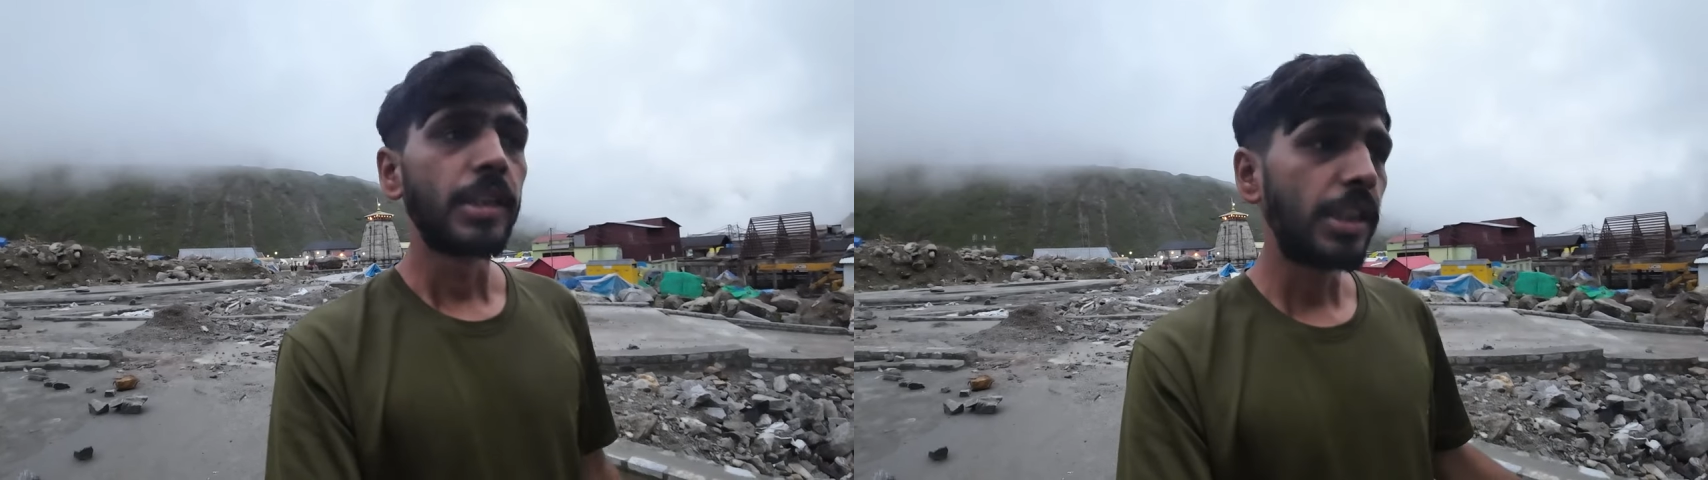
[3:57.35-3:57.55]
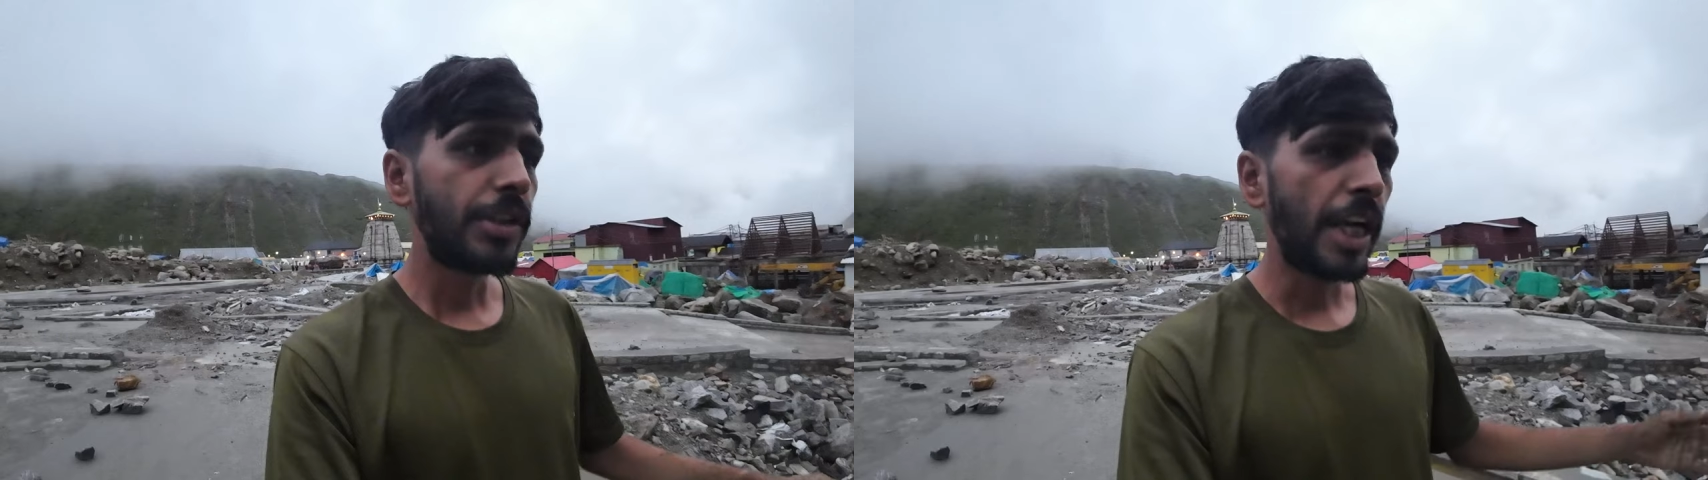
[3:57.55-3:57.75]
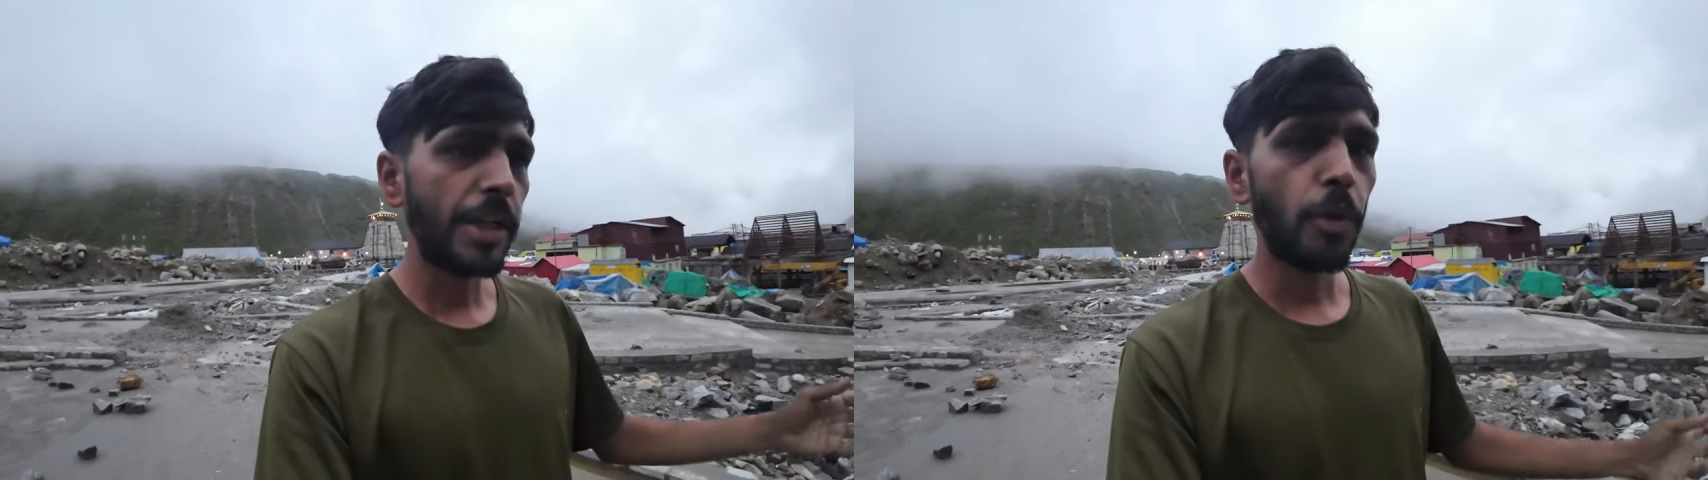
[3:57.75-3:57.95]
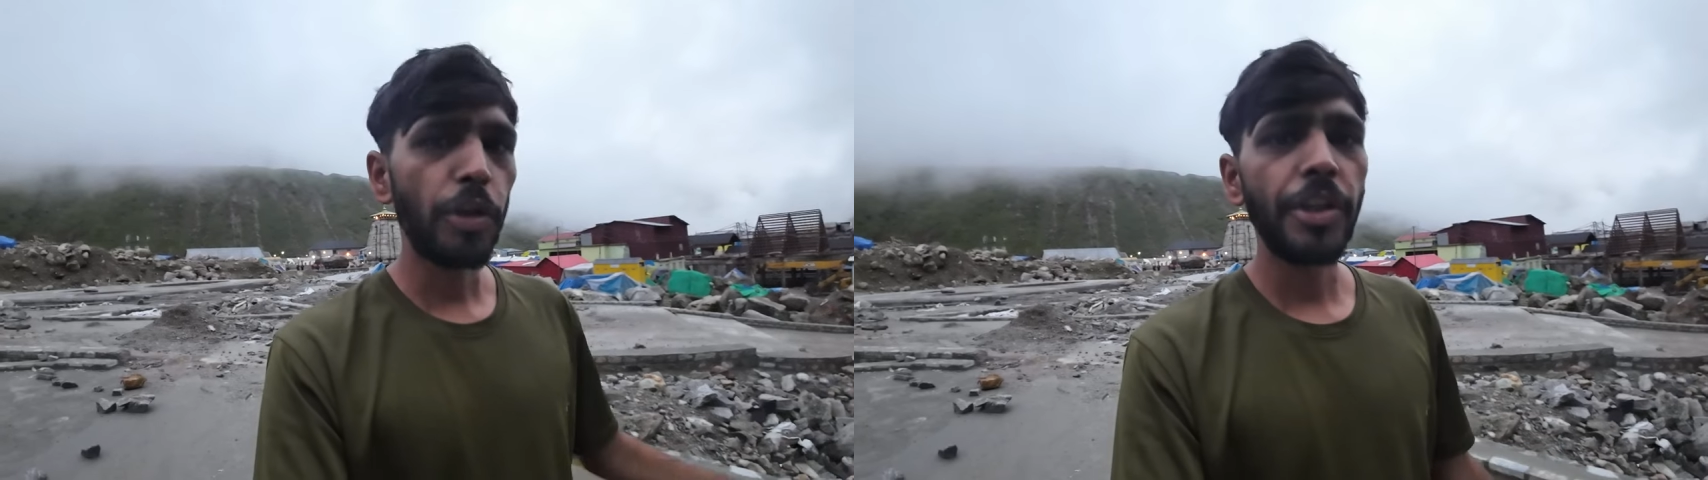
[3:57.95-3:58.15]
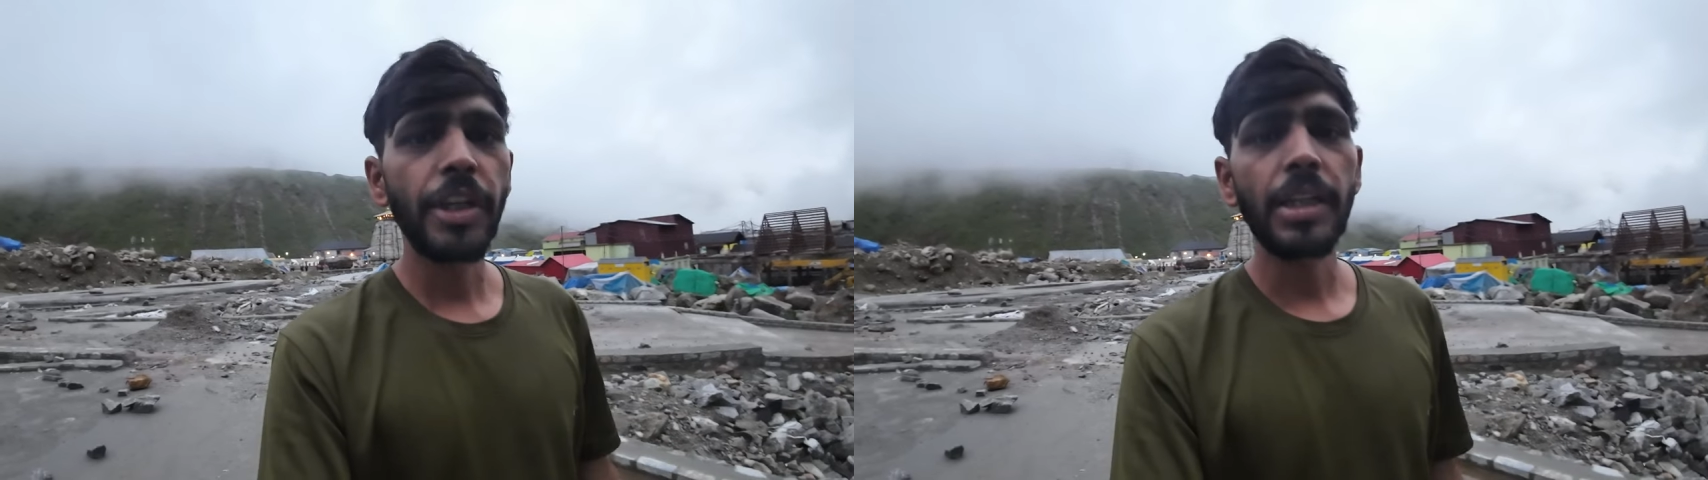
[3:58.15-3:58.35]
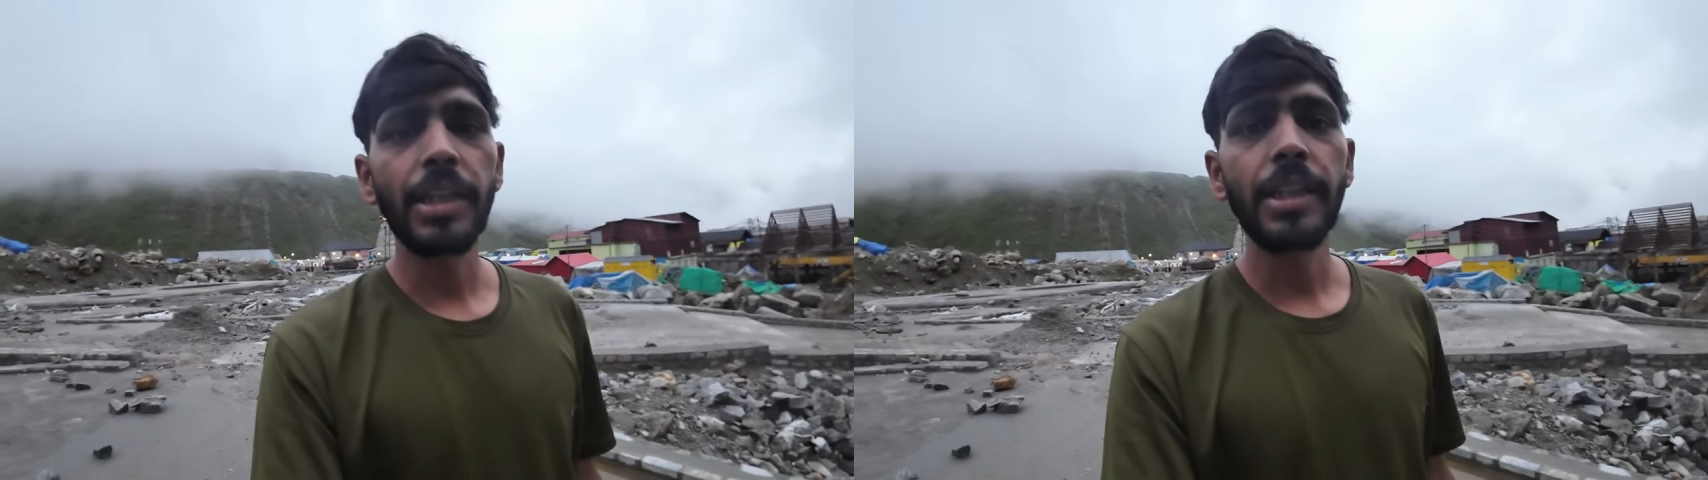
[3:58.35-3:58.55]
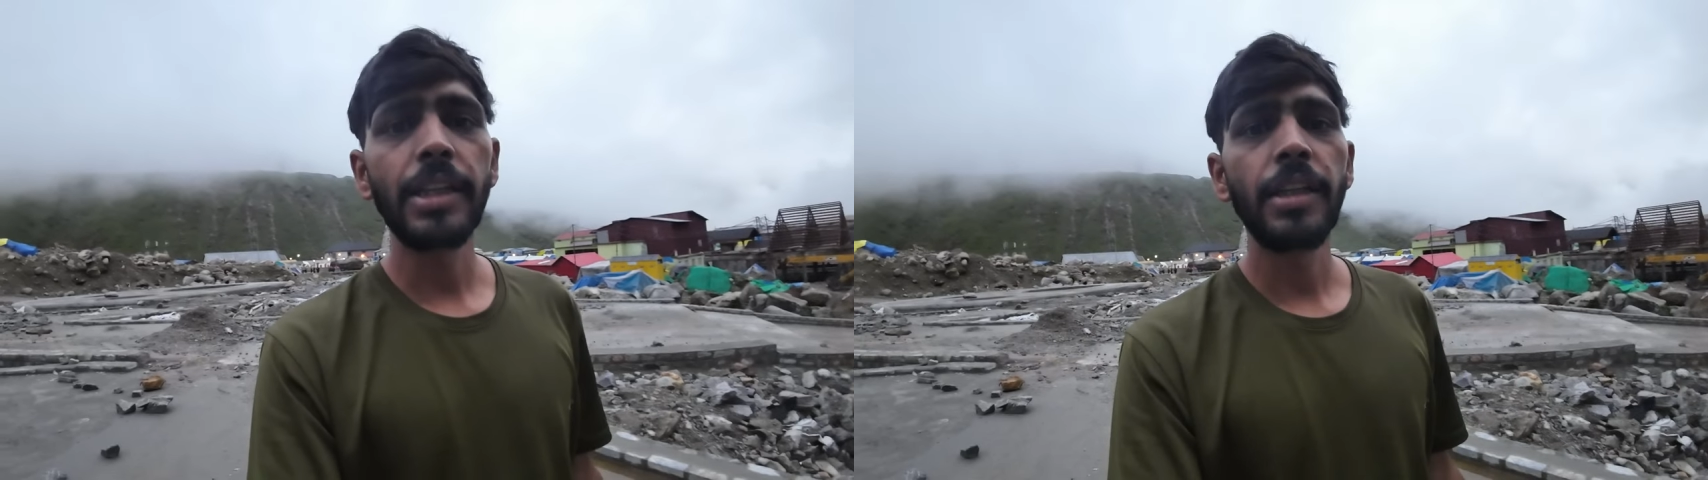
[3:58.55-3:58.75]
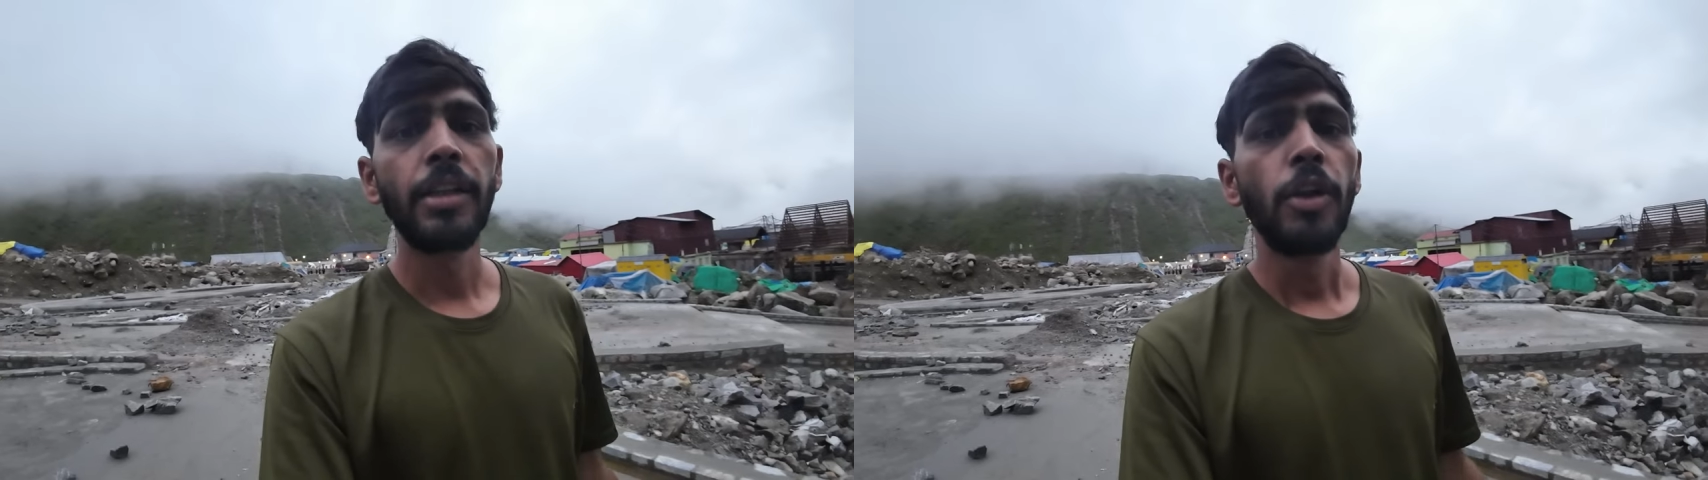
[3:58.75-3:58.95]
कि डेड बॉडी निकल रही
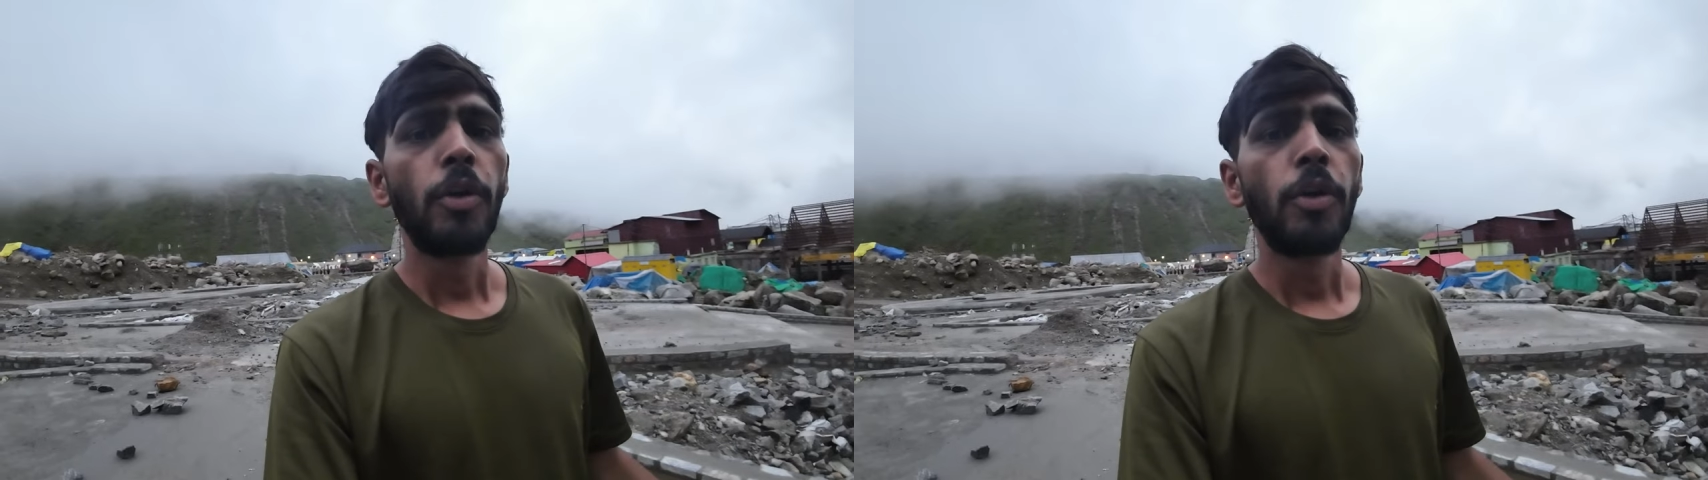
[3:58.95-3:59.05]
हैं